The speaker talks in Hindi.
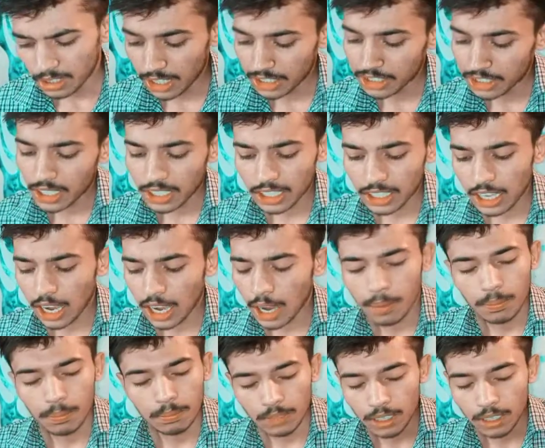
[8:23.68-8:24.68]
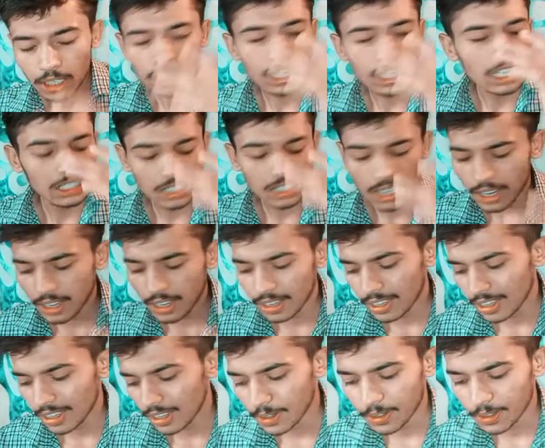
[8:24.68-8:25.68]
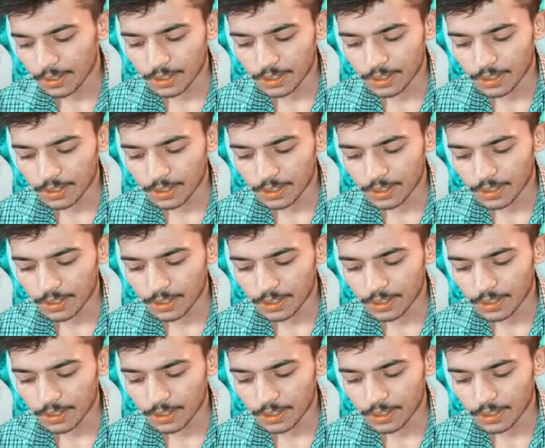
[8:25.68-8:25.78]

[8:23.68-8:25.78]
इंस्टाग्राम एक नशा है